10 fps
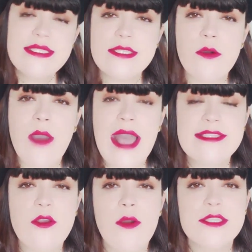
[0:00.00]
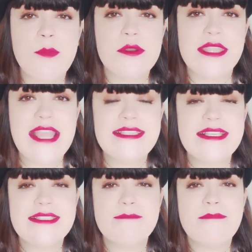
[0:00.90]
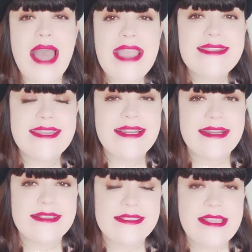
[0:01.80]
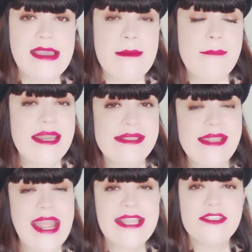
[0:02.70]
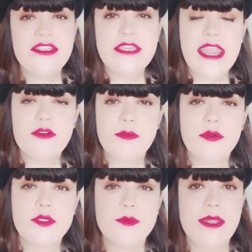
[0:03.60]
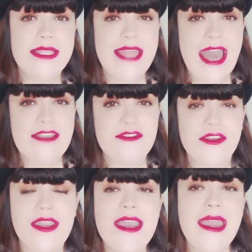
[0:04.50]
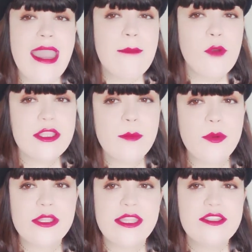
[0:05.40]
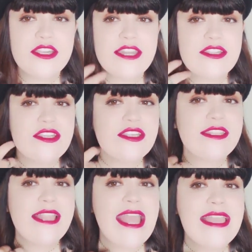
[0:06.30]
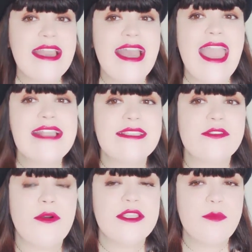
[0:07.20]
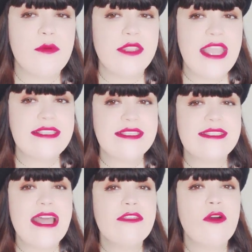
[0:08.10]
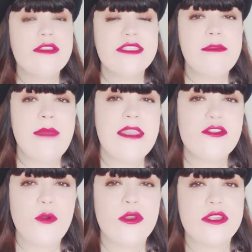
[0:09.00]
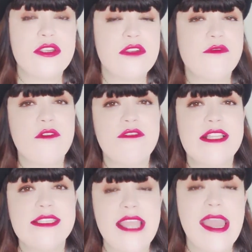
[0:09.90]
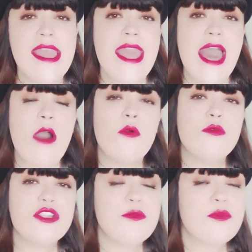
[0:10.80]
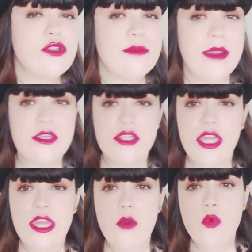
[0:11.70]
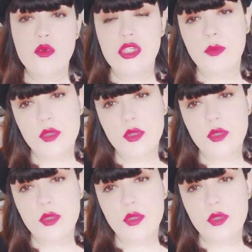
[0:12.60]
são as correspondências mágicas para atrair dinheiro e prosperidade? É muito importante que a gente tenha essas correspondências na nossa mente quando a gente for fazer algum tipo de magia, algum tipo